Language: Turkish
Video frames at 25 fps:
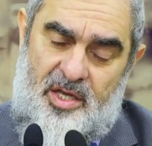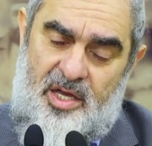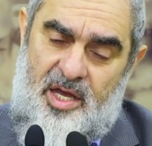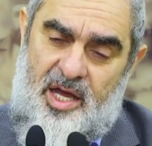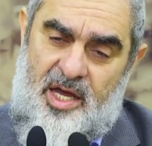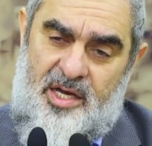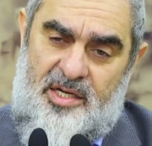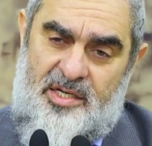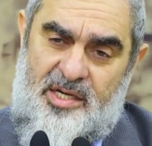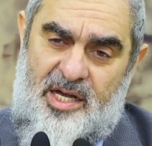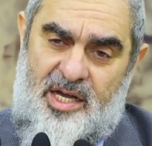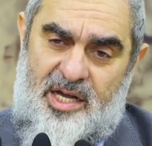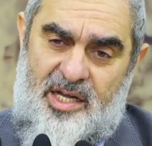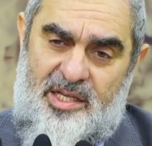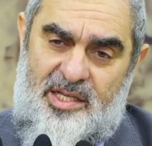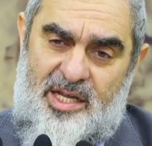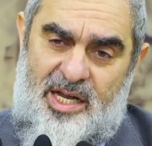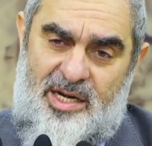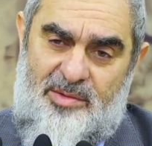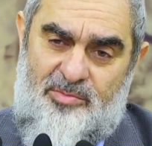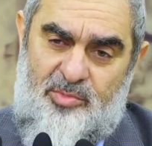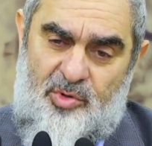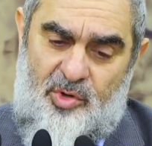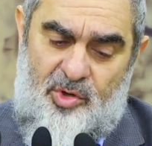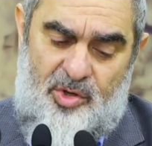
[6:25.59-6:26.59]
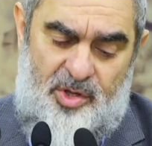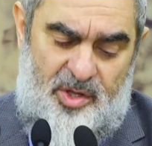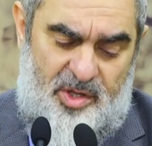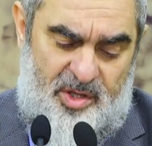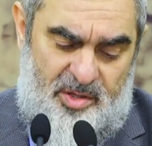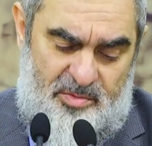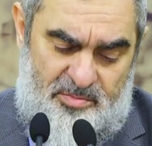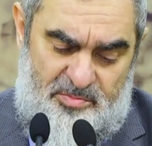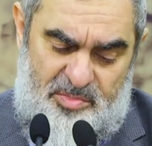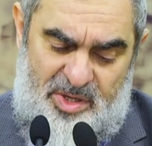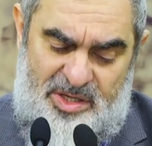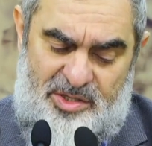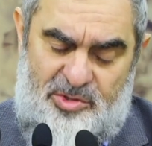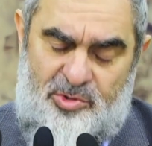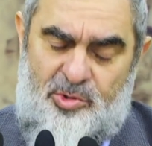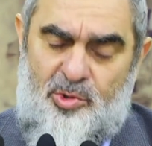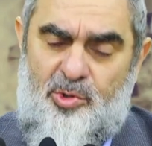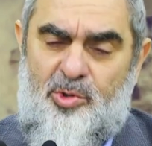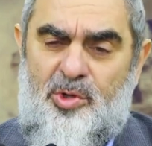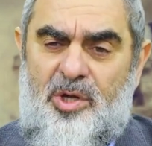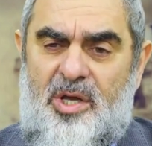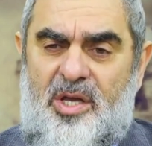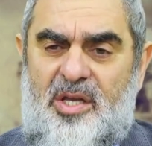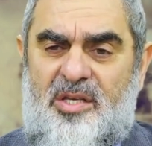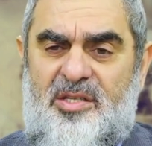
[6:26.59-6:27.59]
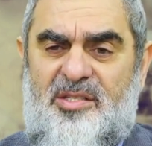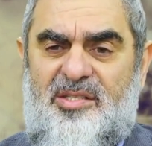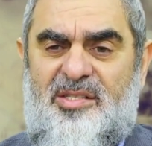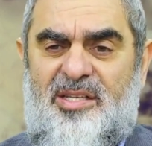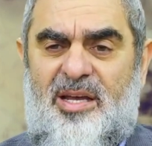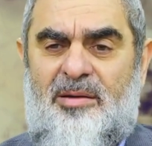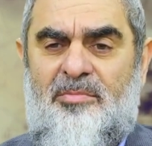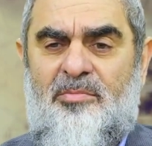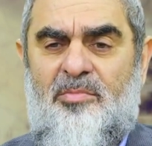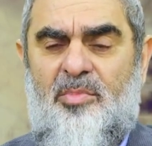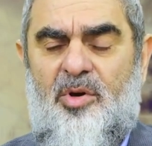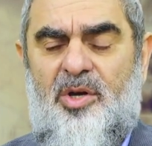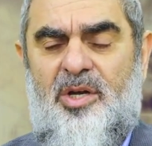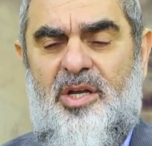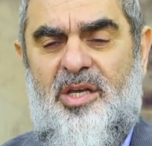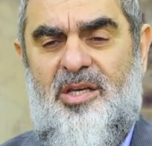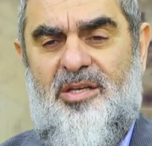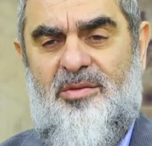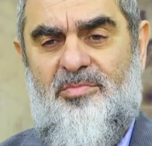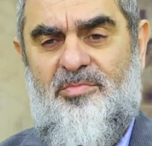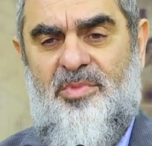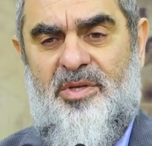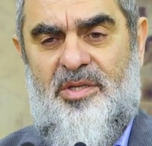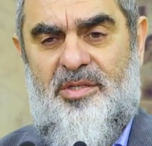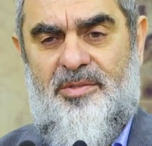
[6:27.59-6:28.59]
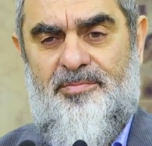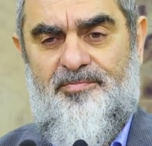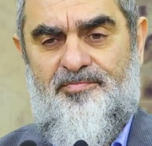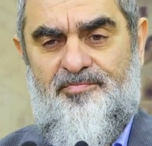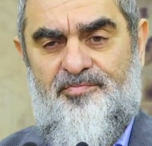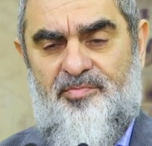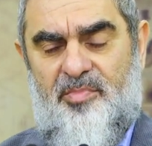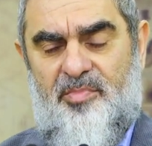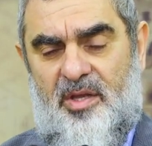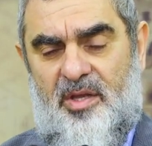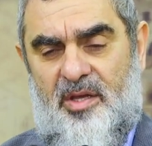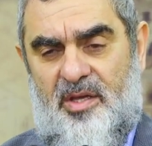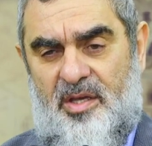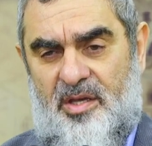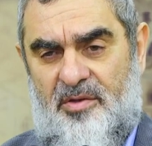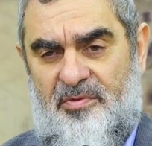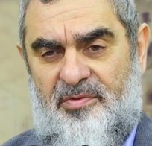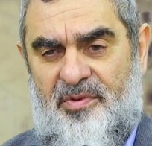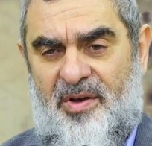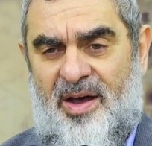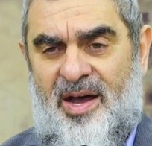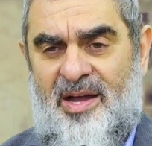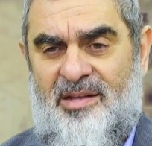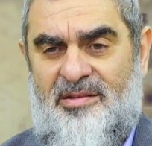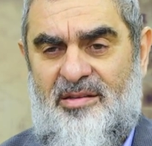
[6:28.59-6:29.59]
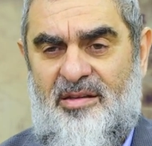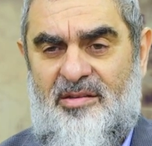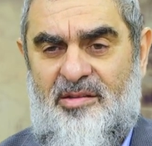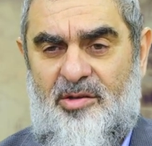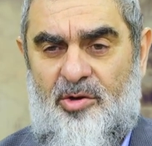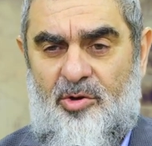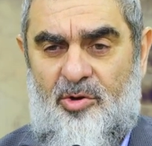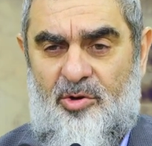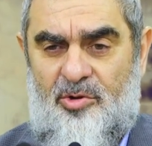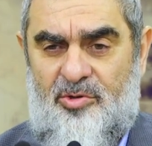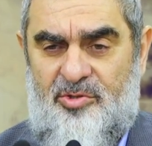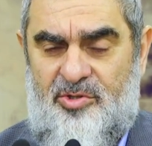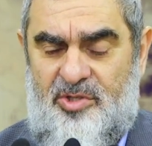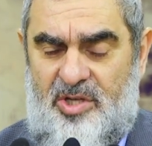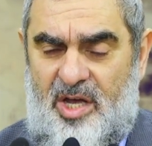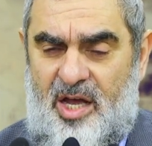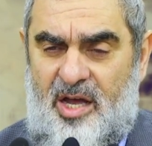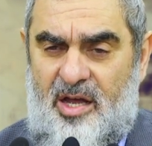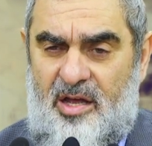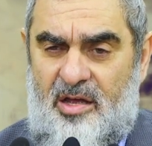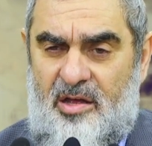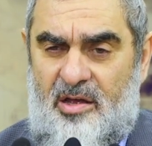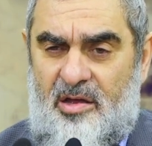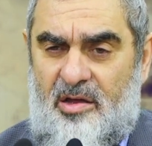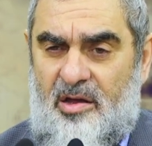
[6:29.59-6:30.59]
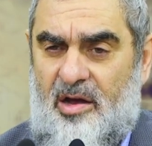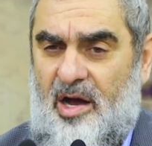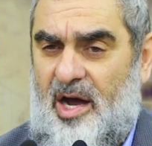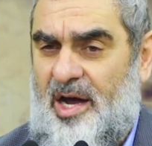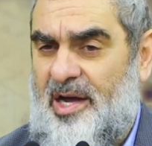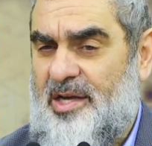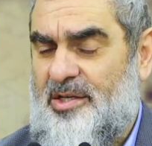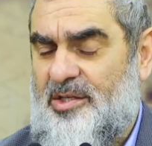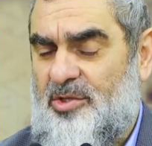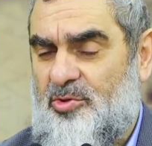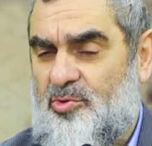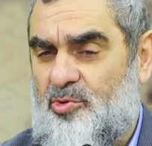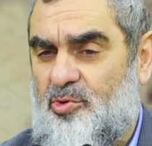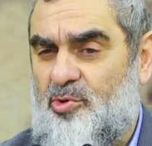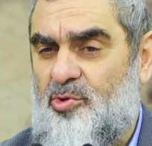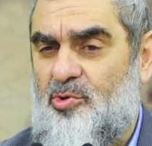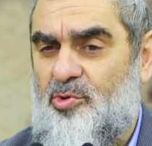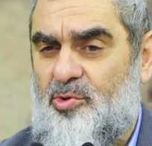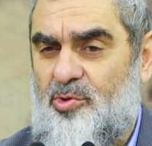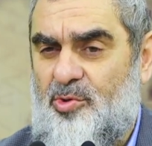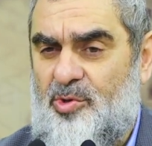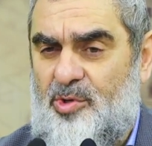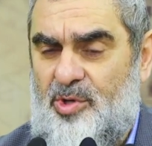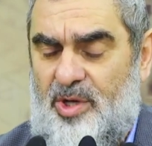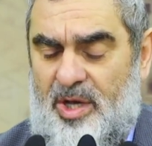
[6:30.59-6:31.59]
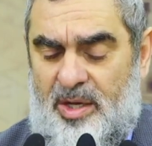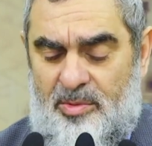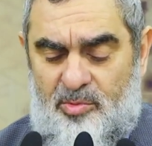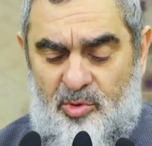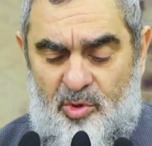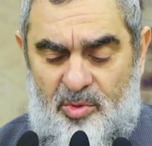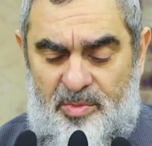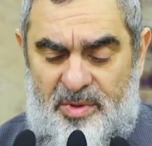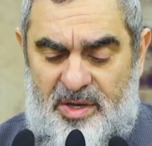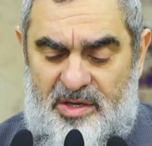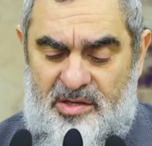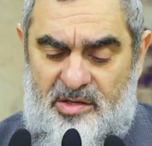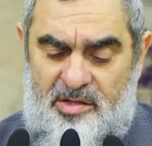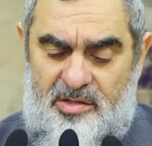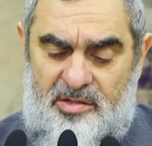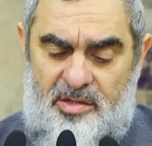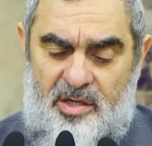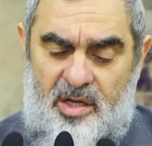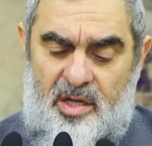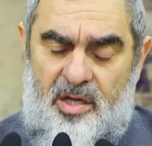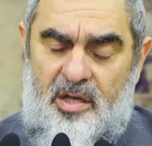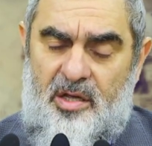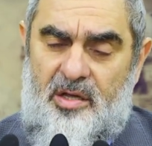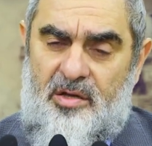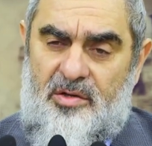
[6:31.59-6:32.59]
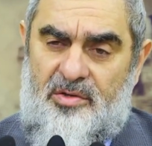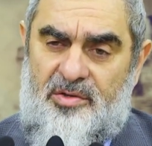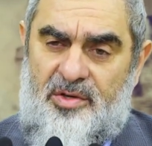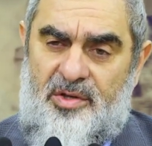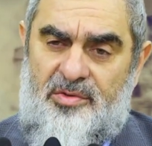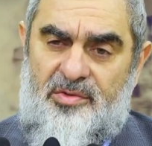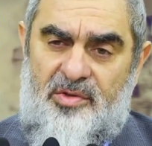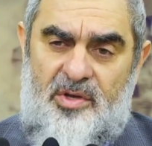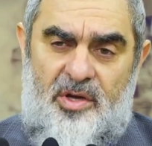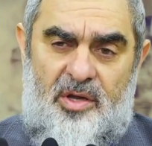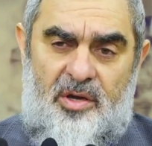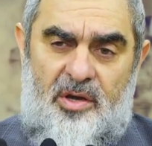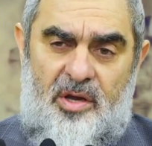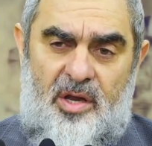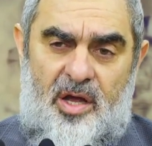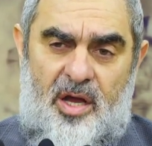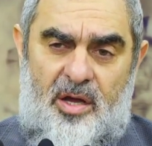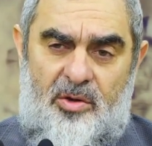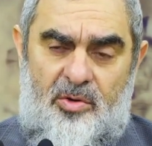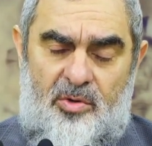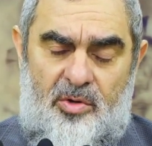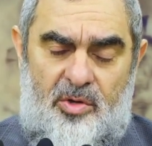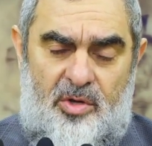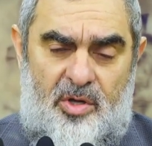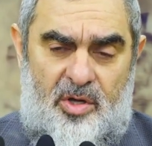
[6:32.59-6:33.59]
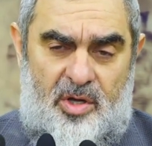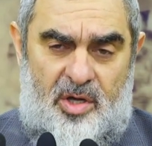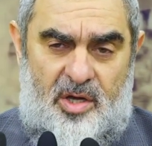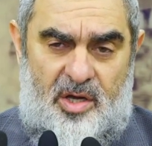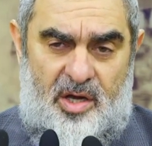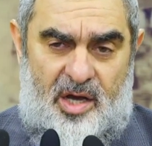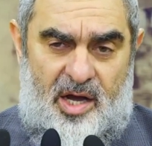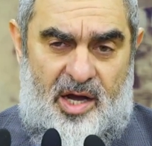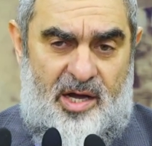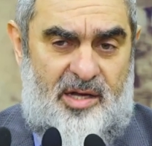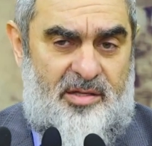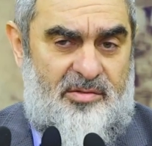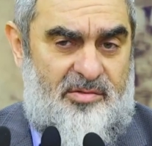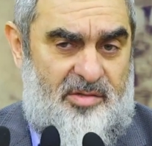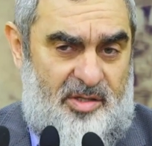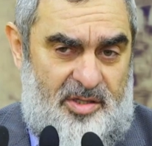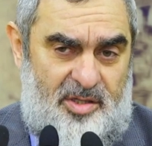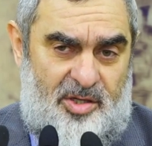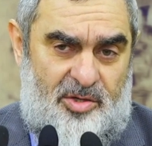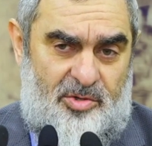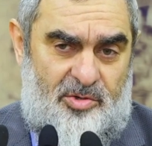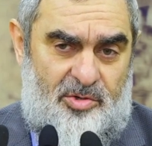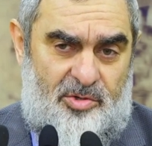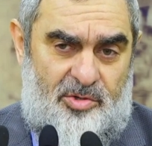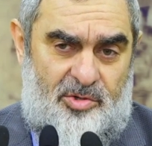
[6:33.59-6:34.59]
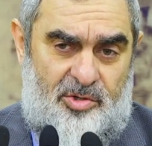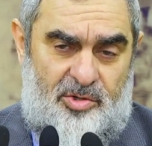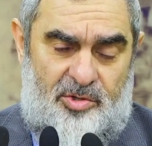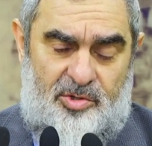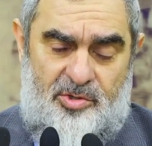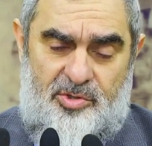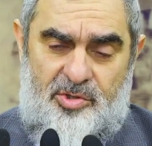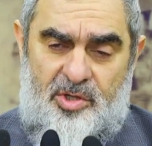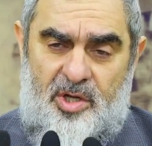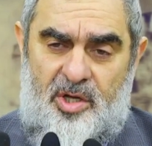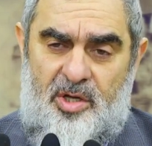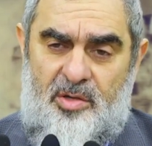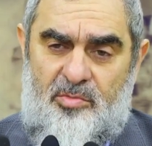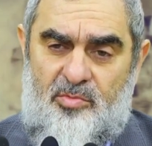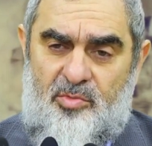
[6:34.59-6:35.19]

Her ne kadar bu bir tür sembolik bir ifade de olsa aynı duyguyu Ebu Bekir radıyallahu anh'ta da görüyoruz.